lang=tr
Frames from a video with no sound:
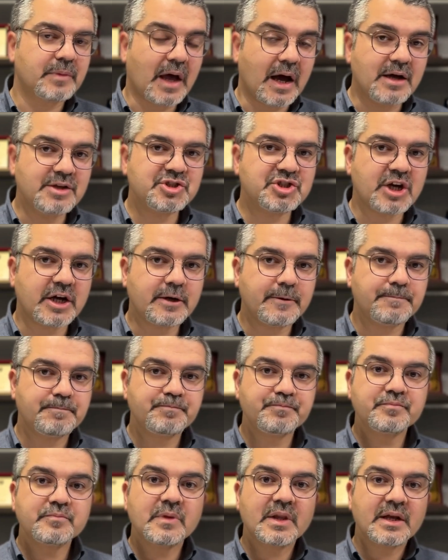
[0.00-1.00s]
Ancak
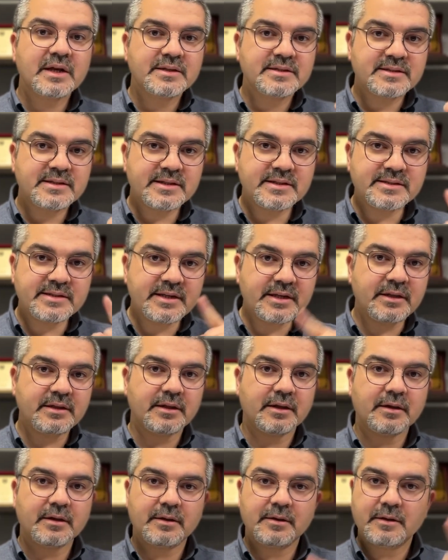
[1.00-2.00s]

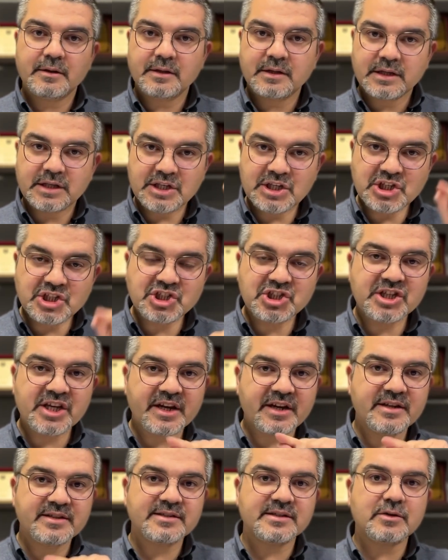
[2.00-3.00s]
sizin iş
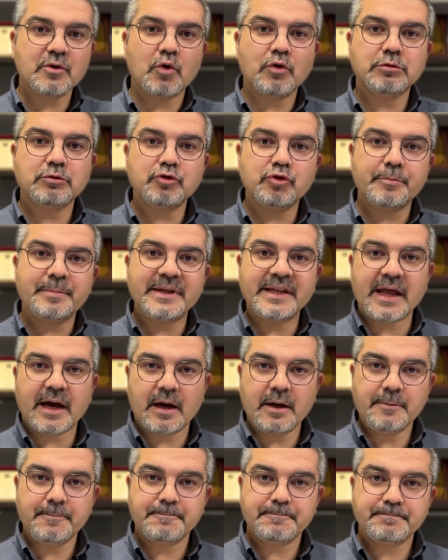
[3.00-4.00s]
yerinizin olduğu
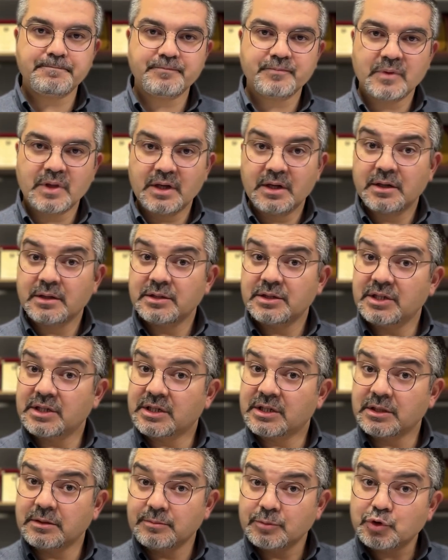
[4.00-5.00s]
bina
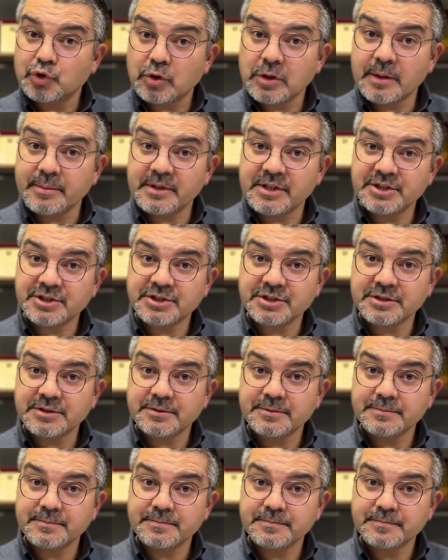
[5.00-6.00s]
yıkılmış olabilir.
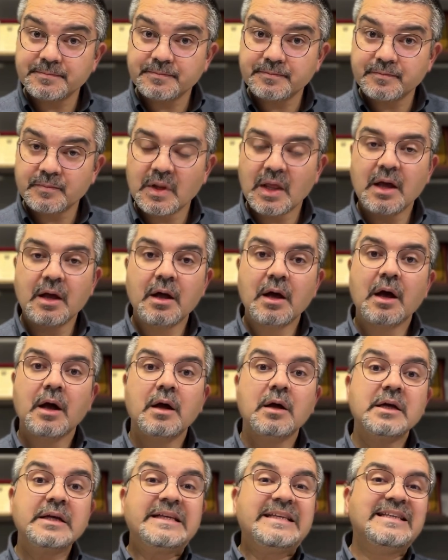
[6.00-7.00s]

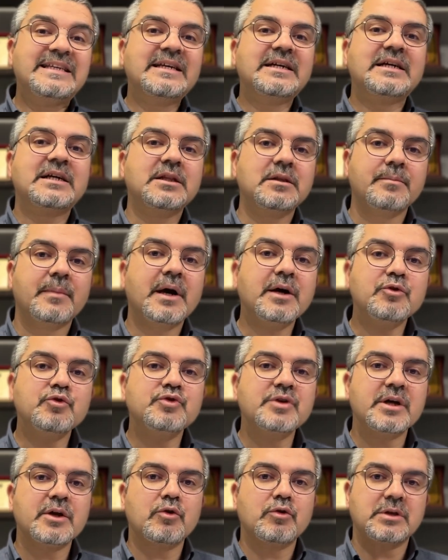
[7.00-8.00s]
Yıkılmak
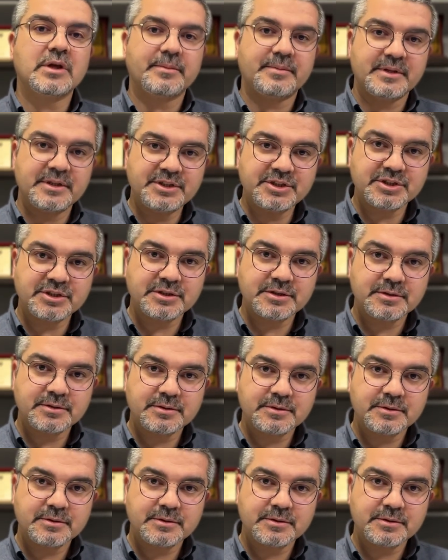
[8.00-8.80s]
üzere olabilir.